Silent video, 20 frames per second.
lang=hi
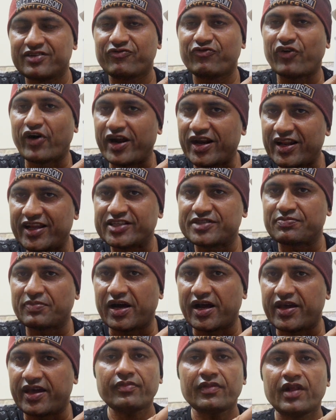वायरलेस
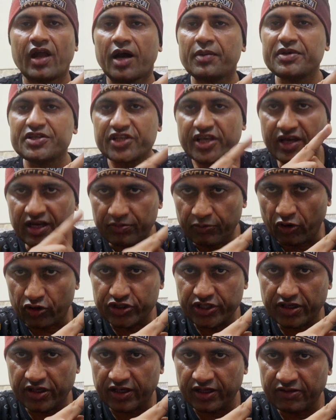माइक हम इसकी
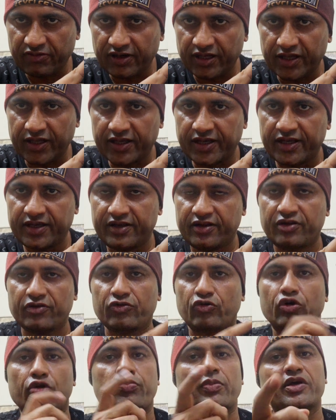अनबॉक्सिंग करने वाले हैं
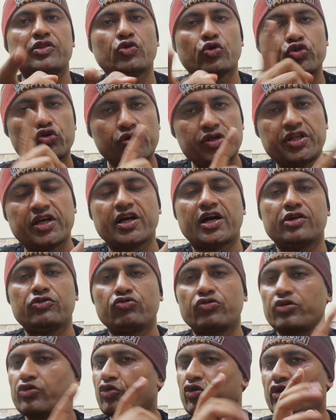और मैं दोनों ही दिखा
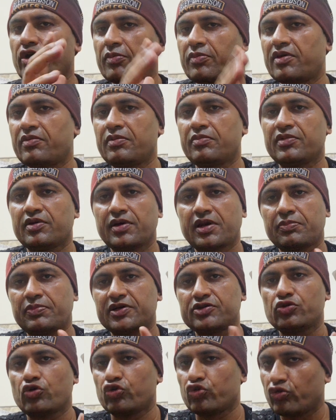दूंगा क्योंकि अभी अभी मेरे पास
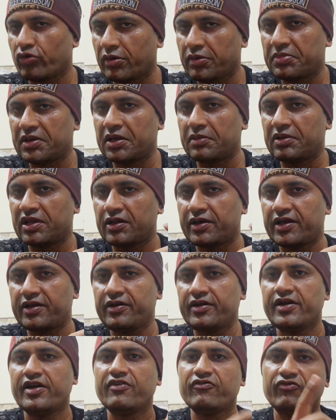दोनों अवेलेबल हैं
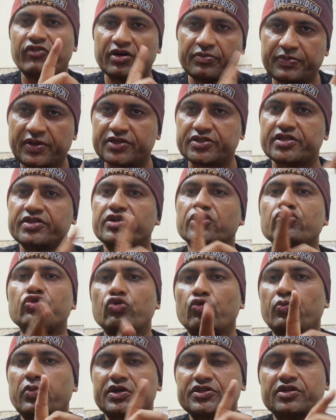वन परसेंट और टू
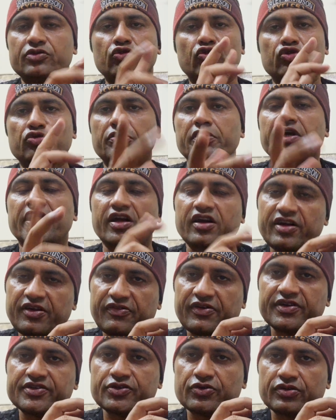परसेंट दोनों में क्या
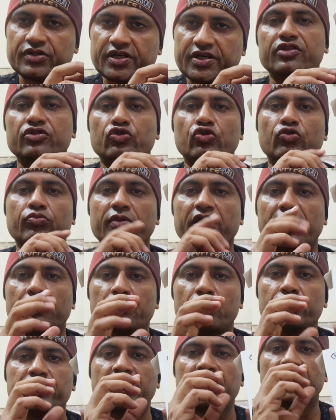डिफरेंस होता है तो मैं
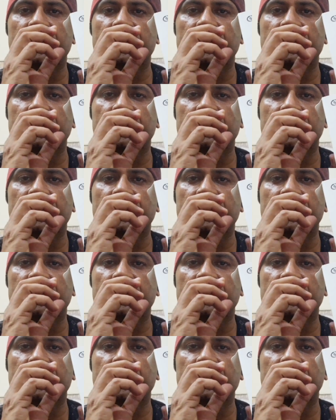आपको दिखा